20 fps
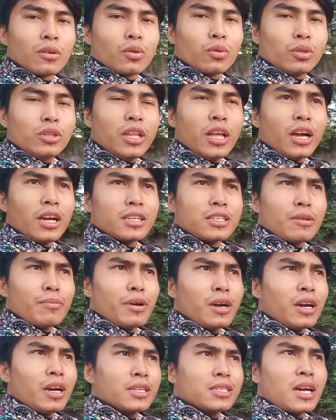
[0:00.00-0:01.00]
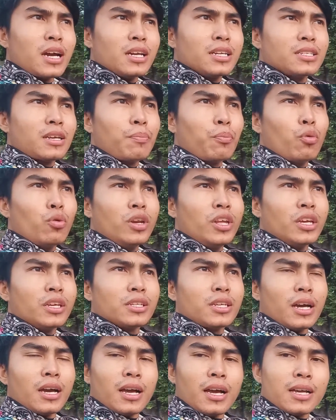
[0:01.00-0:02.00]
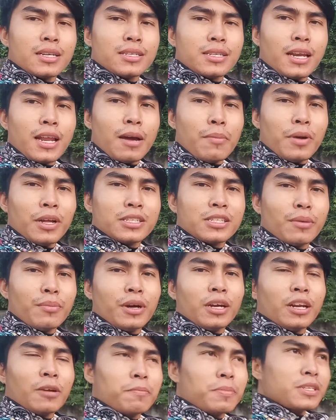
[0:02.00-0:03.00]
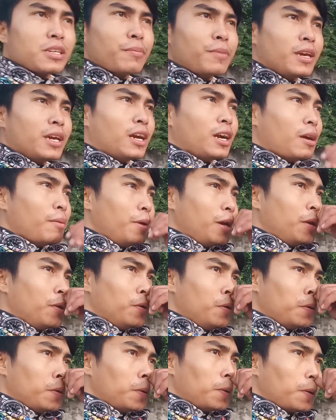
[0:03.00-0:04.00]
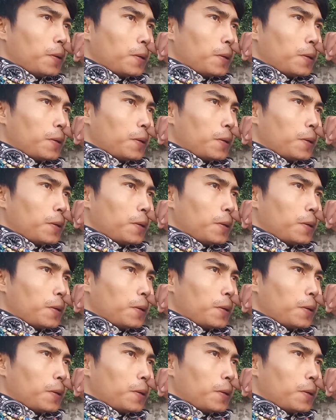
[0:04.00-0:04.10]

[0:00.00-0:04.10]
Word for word: Good luck sa mga kasali sa pooling, tsaka salamat sa mga nagpasabay kagabi no.